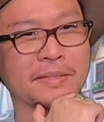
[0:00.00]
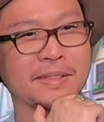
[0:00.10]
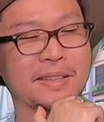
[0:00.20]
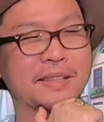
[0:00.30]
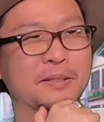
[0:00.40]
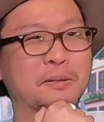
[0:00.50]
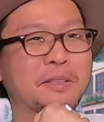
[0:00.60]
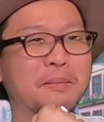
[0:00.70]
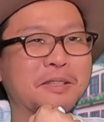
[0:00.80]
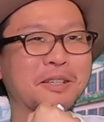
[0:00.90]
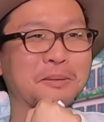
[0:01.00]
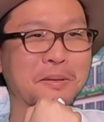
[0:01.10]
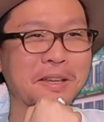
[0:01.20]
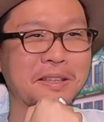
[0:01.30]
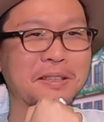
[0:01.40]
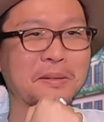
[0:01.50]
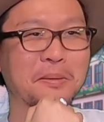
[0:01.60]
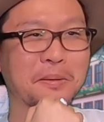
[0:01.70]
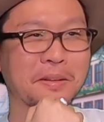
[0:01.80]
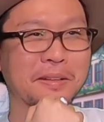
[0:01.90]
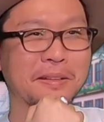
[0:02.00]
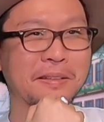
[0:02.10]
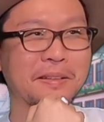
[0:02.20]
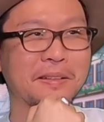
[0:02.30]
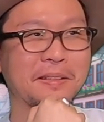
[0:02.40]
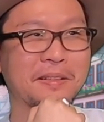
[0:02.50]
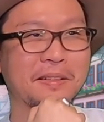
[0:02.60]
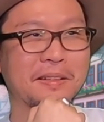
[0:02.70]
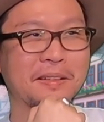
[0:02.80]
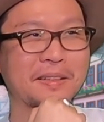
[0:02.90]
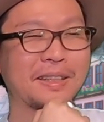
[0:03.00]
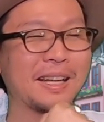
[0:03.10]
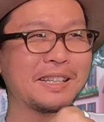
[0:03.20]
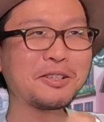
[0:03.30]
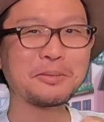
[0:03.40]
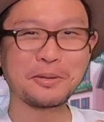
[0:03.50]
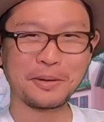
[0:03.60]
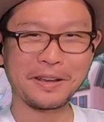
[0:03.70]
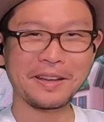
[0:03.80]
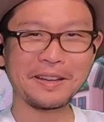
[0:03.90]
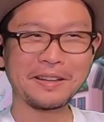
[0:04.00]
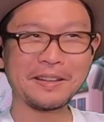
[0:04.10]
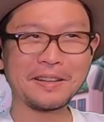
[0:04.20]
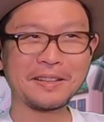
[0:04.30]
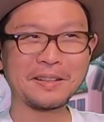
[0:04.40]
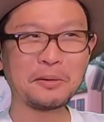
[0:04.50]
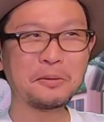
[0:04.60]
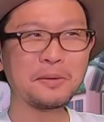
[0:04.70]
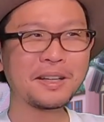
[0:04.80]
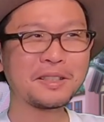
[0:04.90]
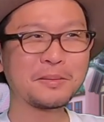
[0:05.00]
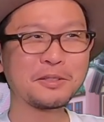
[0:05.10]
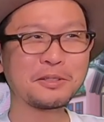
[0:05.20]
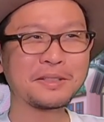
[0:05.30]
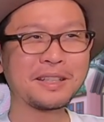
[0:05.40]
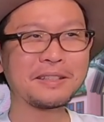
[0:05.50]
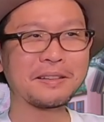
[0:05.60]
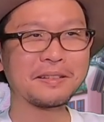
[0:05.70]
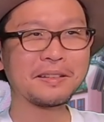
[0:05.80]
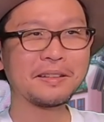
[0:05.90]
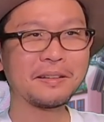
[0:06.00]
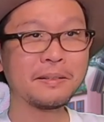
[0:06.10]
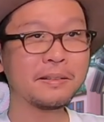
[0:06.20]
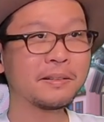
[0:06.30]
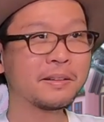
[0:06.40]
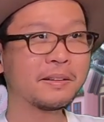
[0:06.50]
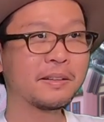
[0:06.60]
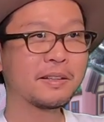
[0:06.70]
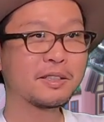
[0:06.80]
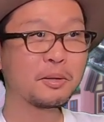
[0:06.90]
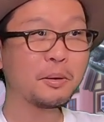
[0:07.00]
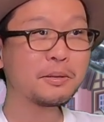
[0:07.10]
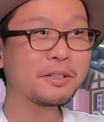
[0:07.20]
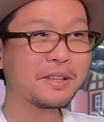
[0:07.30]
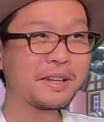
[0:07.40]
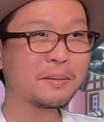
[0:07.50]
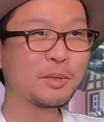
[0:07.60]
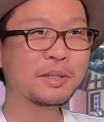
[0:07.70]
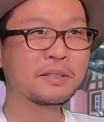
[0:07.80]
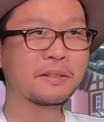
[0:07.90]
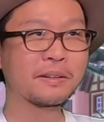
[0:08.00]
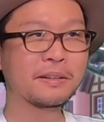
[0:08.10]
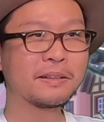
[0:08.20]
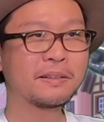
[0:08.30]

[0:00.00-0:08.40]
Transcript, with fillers: ね、早速食べちゃうのね、キノコね。大丈夫これ。ね、ほんわか気持ちよくなんないえ醤油じゃないもしかして。